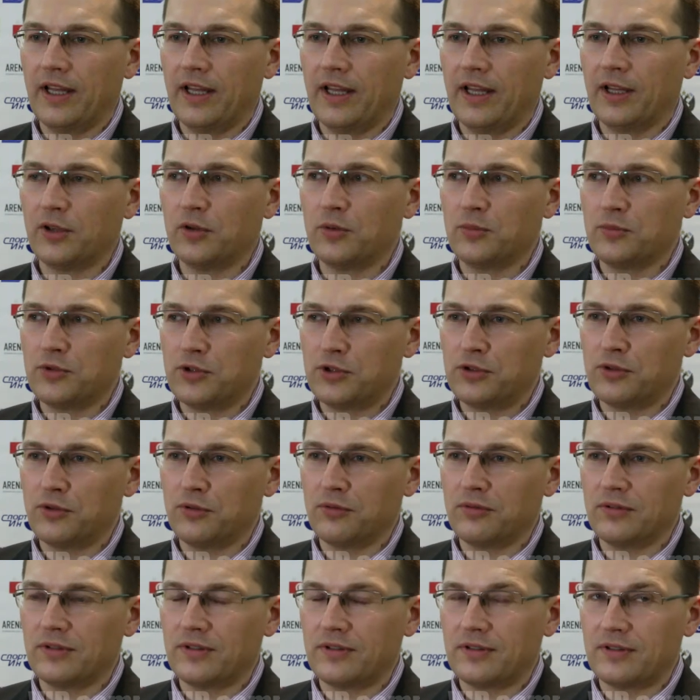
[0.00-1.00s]
Я думаю,
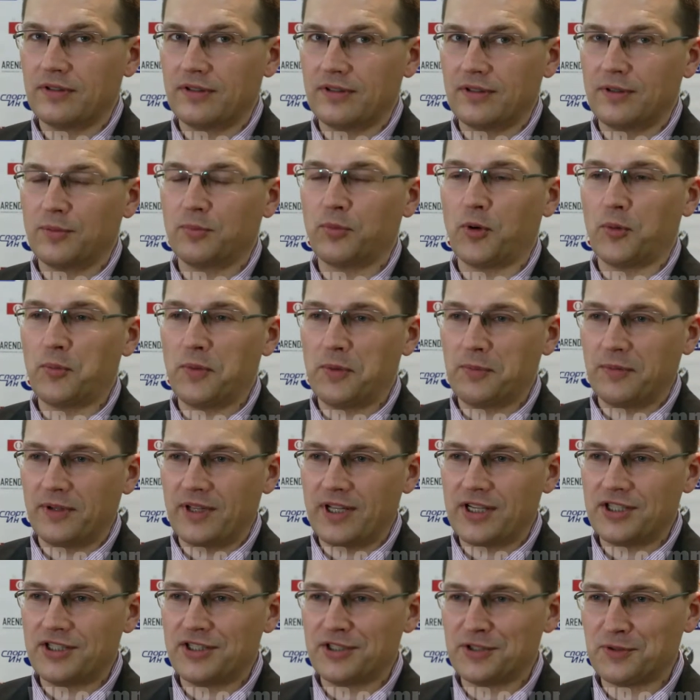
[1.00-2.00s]
что вот э, помимо
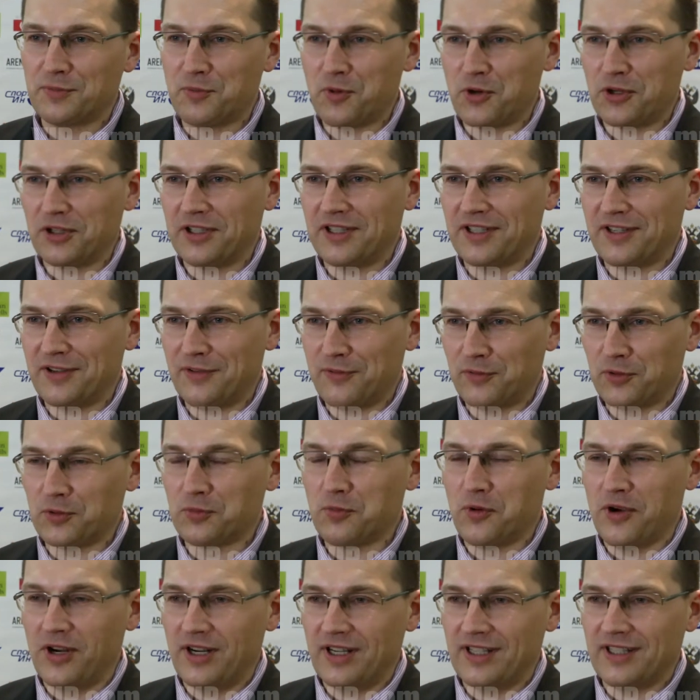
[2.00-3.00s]
нашей сборной
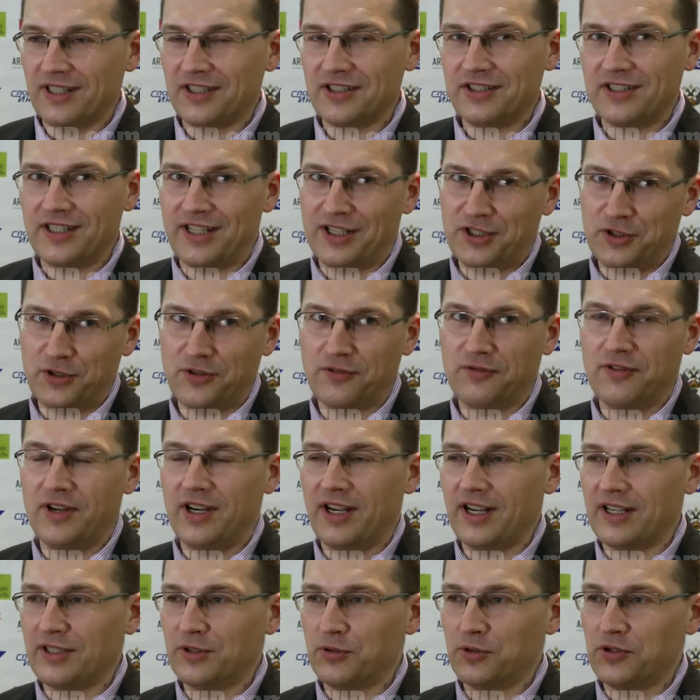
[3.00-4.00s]
футбольной должна еще
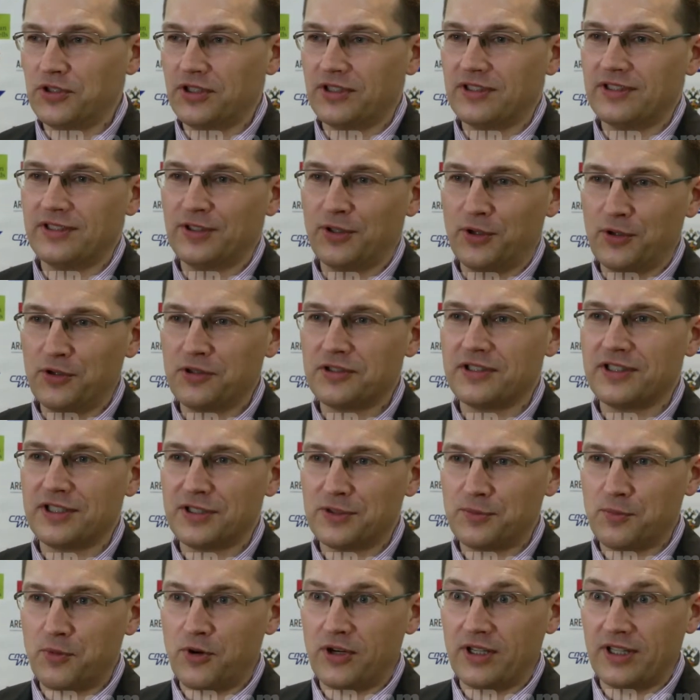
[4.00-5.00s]
выехать очень
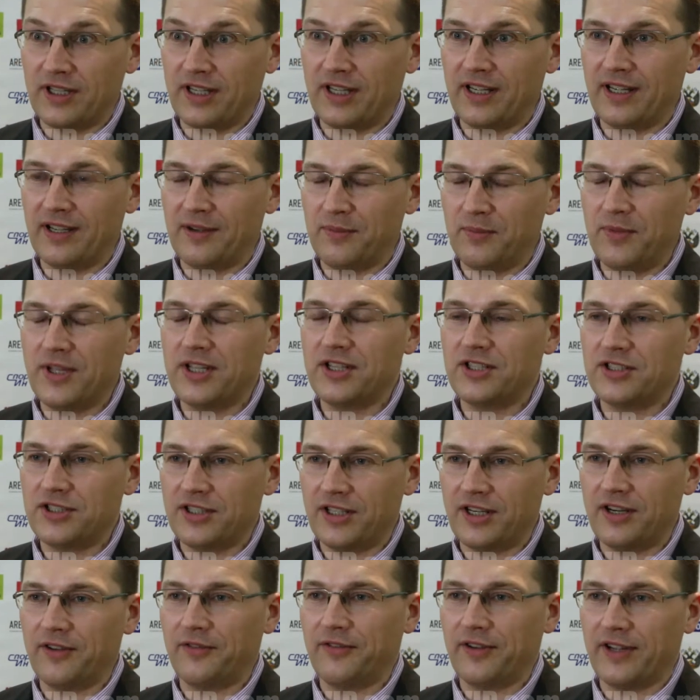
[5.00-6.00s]
серьезная сборная
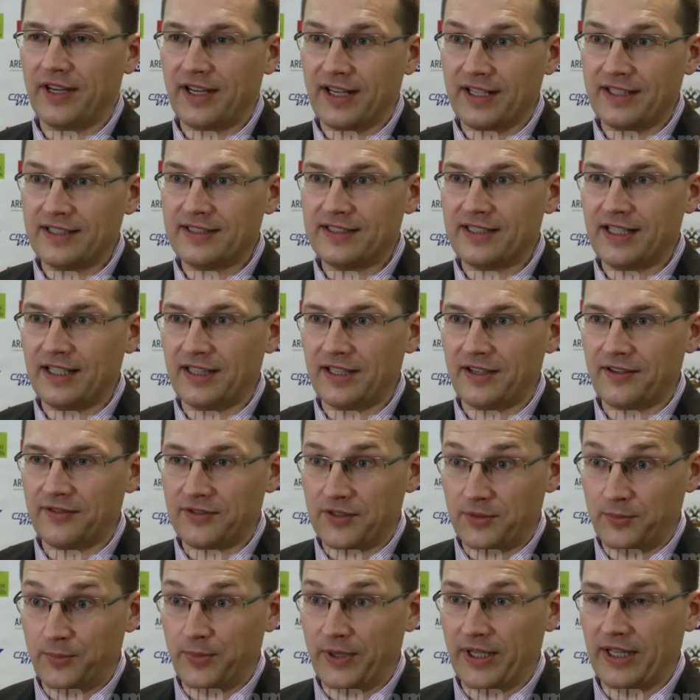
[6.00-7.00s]
менеджеров и
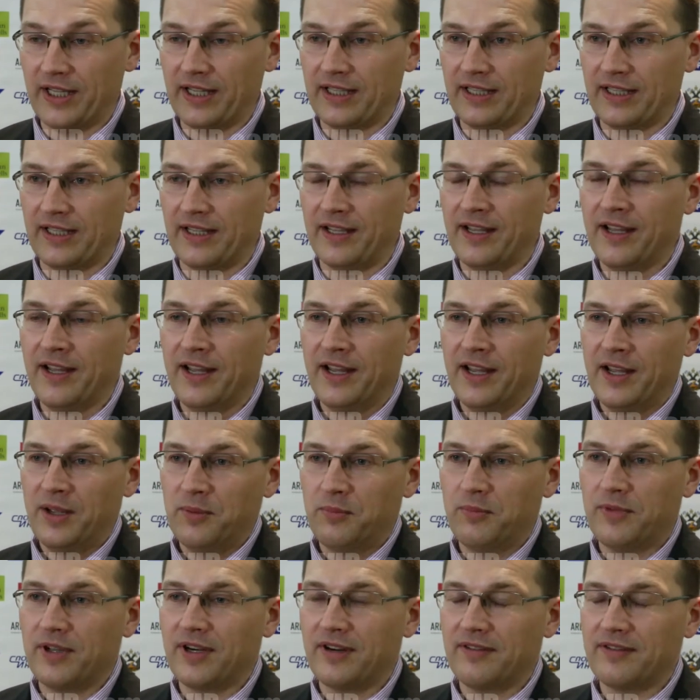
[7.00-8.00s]
организаторов чемпионата
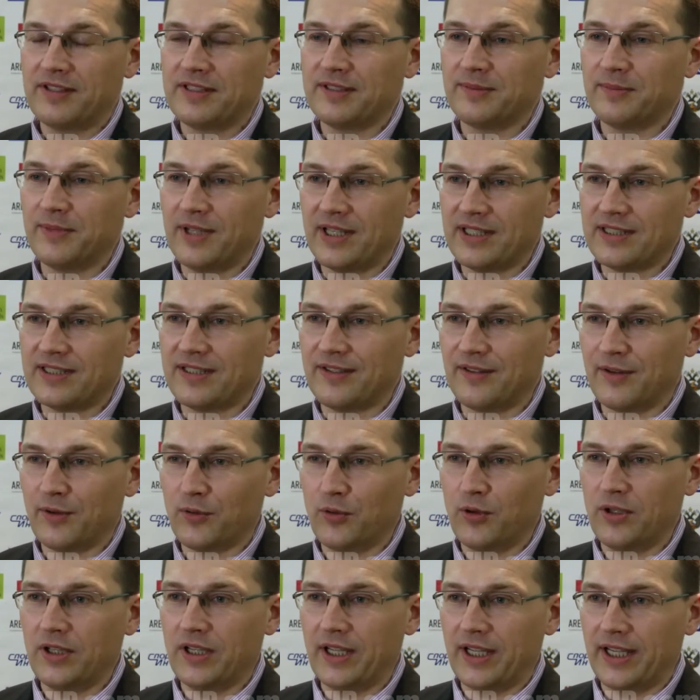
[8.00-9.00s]
мира 2018
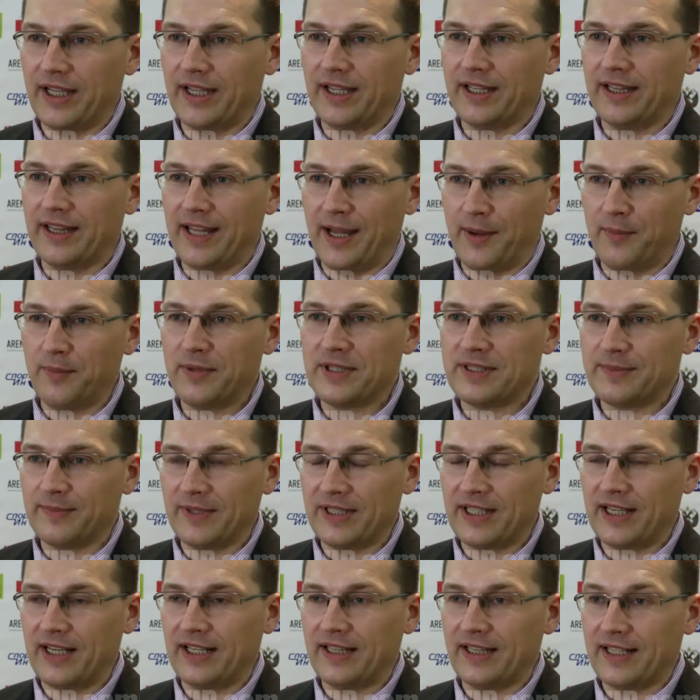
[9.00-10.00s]
года и там
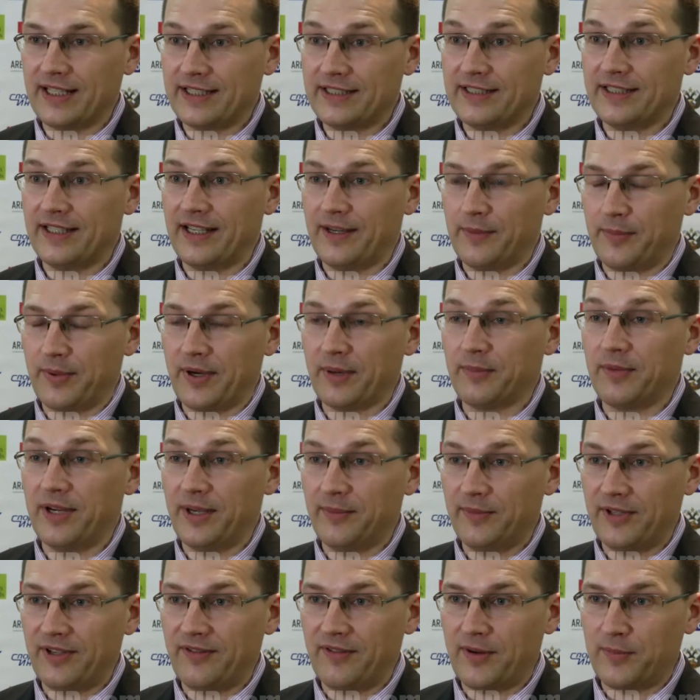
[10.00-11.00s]
посмотреть на те
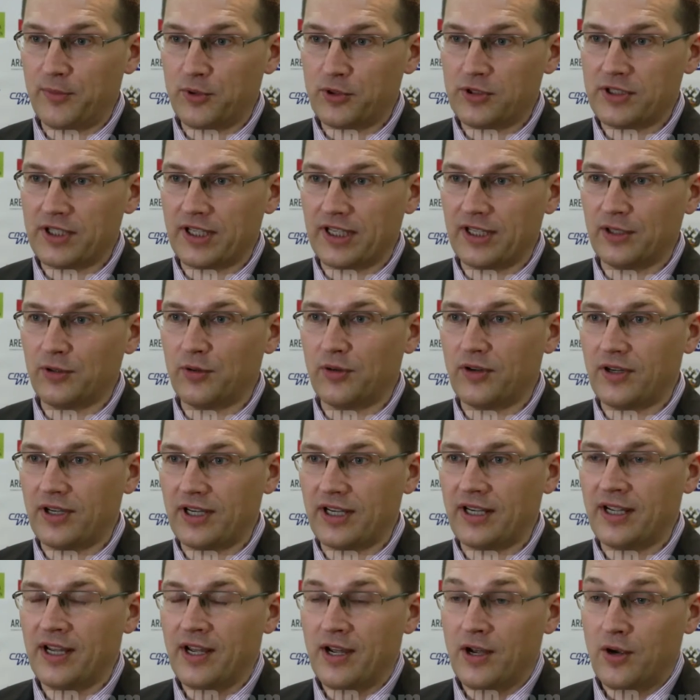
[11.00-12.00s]
проблемные вопросы,
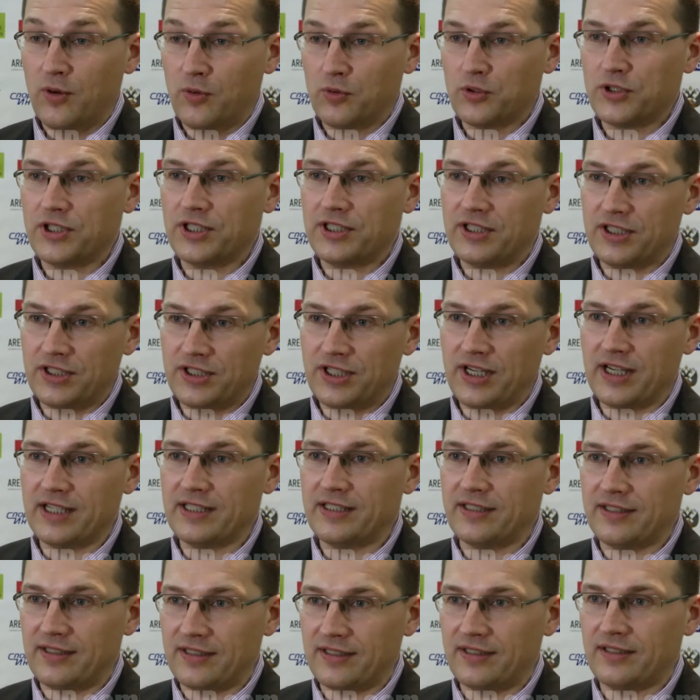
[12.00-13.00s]
которые уже
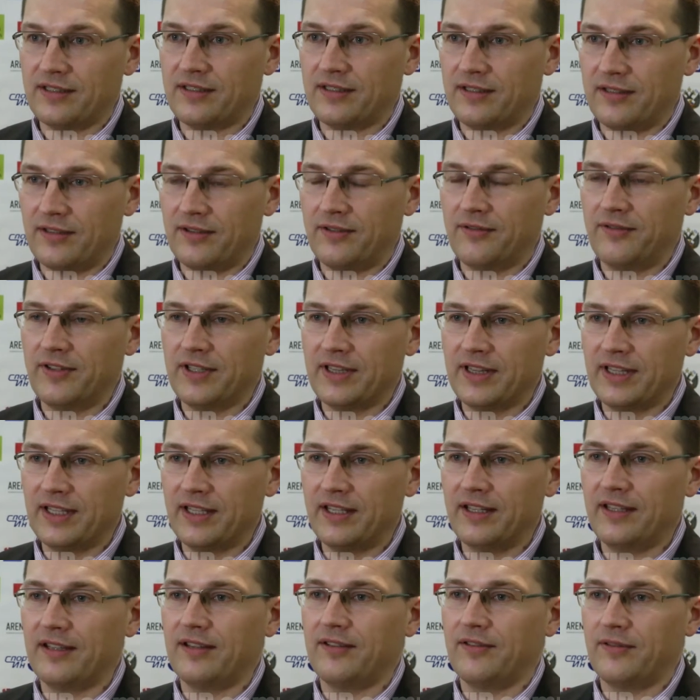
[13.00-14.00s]
сейчас э,
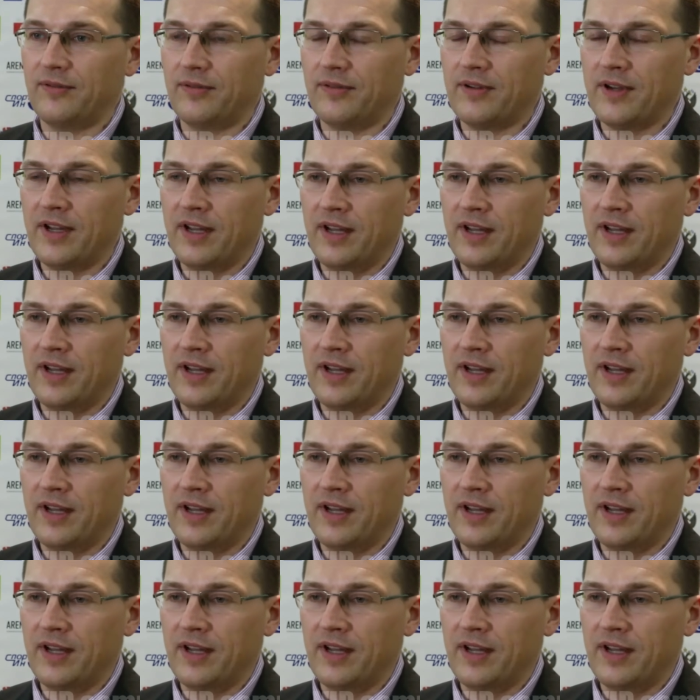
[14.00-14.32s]
видны